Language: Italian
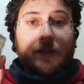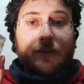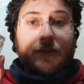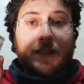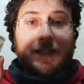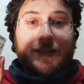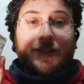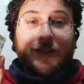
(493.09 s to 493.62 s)

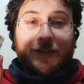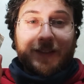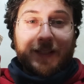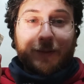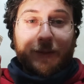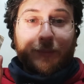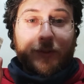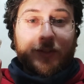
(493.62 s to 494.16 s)
Quindi ci
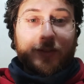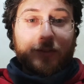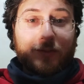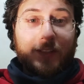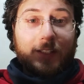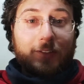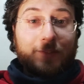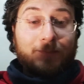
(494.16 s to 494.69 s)
rivediamo al prossimo
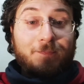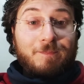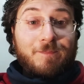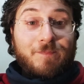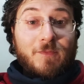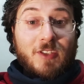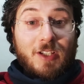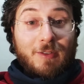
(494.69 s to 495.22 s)

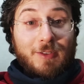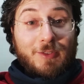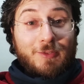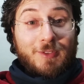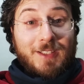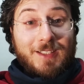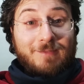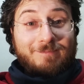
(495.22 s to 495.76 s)
video, ciao a
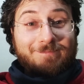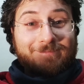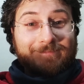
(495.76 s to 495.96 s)
tutti!